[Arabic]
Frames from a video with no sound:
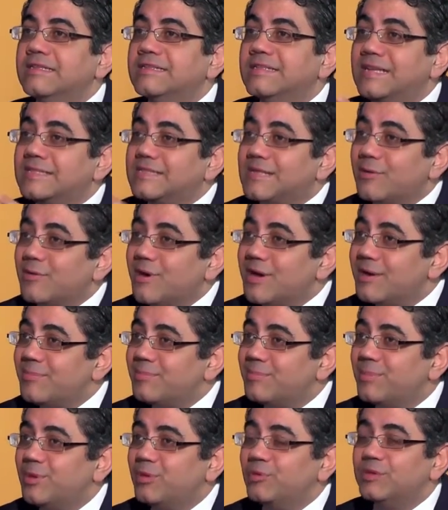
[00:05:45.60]
ده
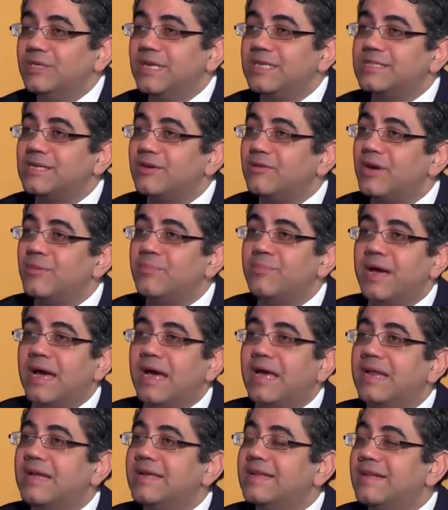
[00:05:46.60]
ثواب وده ثواب ما
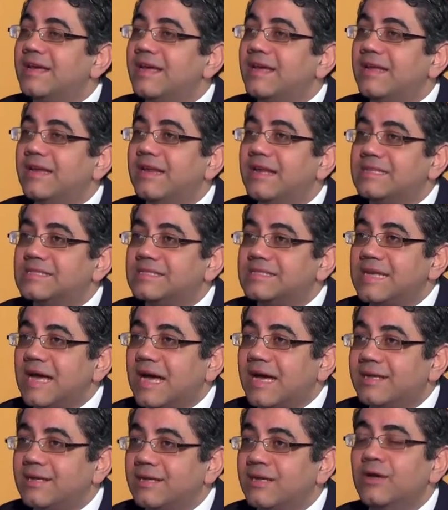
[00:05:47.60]
علينا إلا
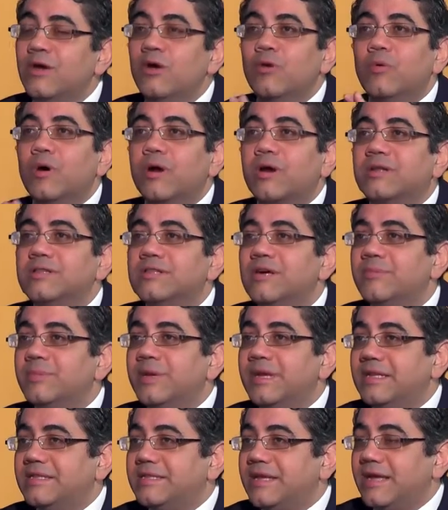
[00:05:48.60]
السعي والرضا
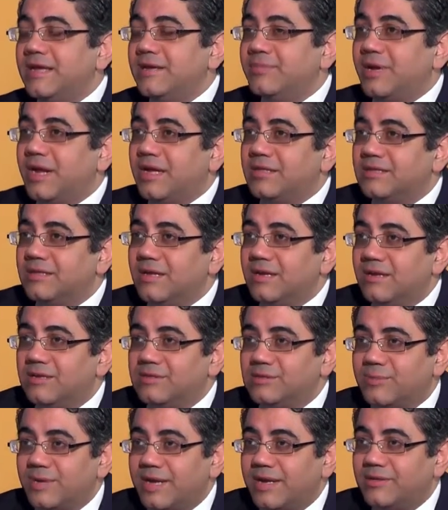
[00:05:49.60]
بالنتائج من عند الله
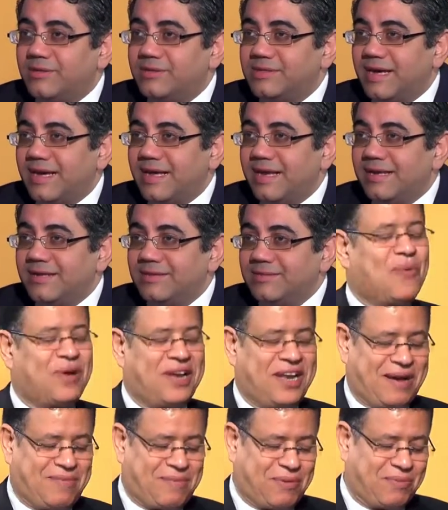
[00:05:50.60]
سبحانه وتعالى
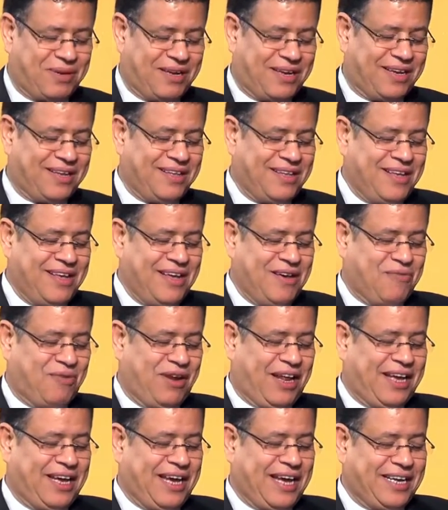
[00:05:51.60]
والنعمة بالله
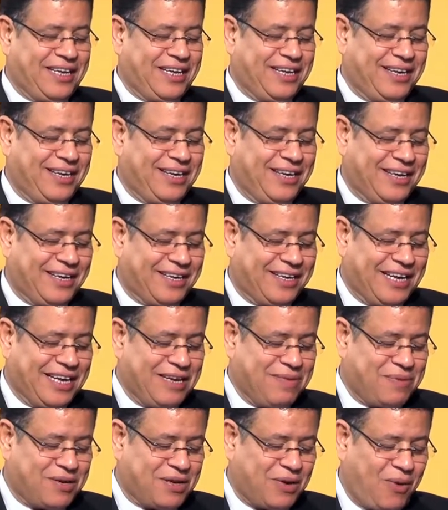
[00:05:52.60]
في الحقيقة يعني
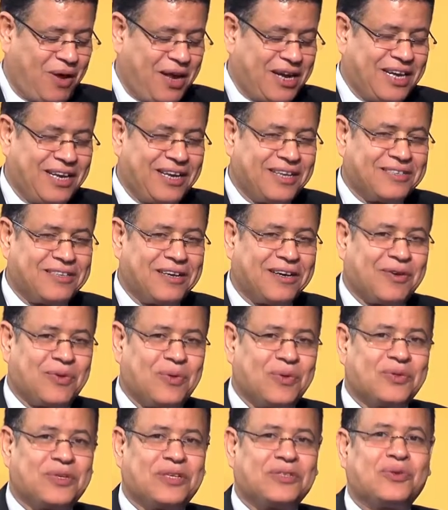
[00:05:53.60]
الجانب الروحاني اللي
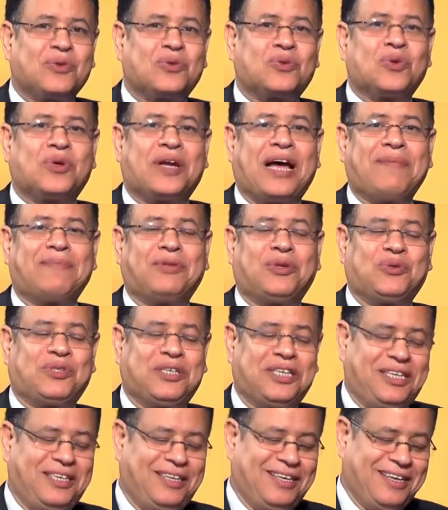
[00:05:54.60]
ذكره الأستاذ دكتور أحمد
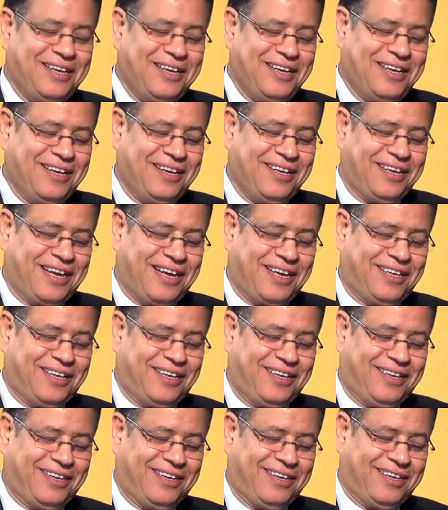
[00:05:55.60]
حسيني
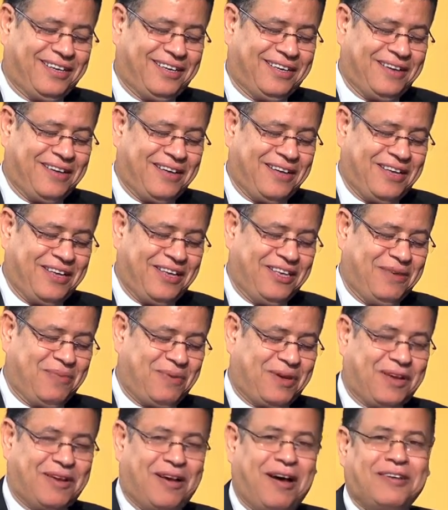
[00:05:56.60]
يعني
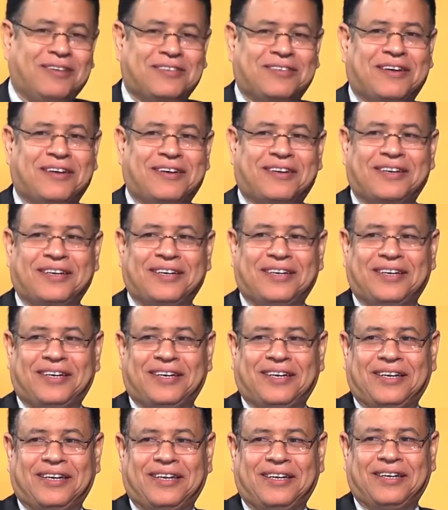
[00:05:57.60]
يمكن أكثر
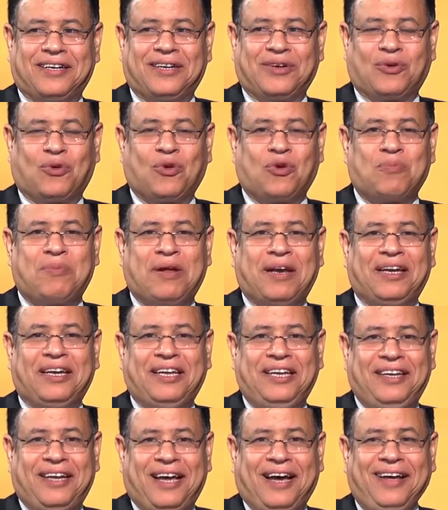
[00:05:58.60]
قربا
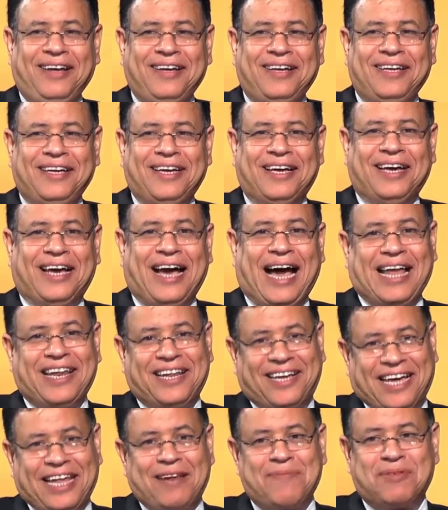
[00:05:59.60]
لينا
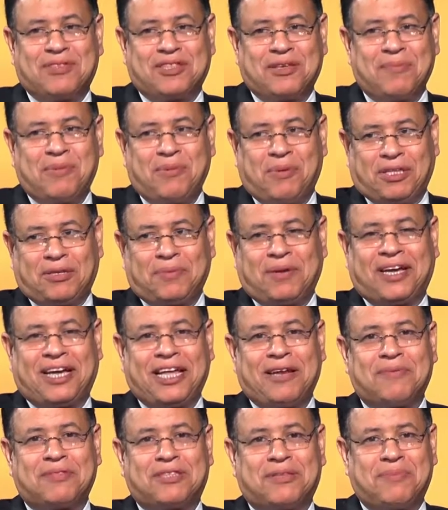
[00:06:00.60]
عن الجانب الطبي باعتبار
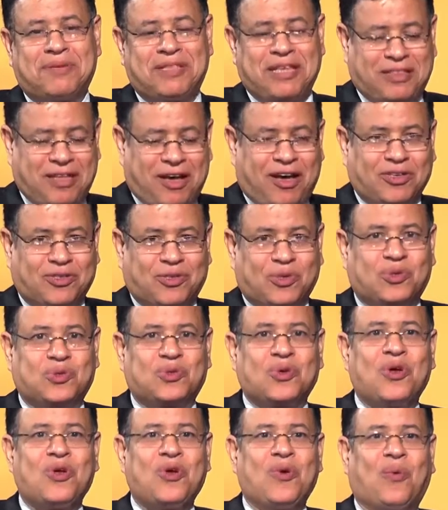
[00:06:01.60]
الجانب الطبي ده
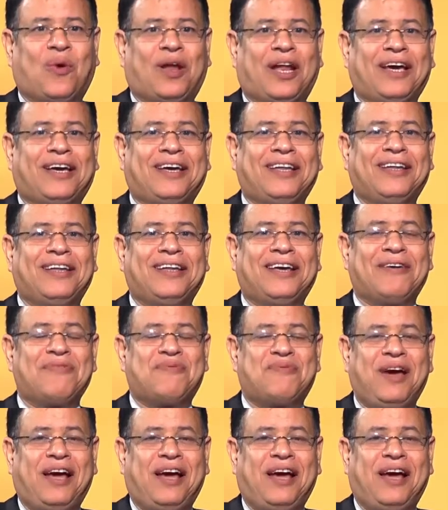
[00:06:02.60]
تخصص ولكن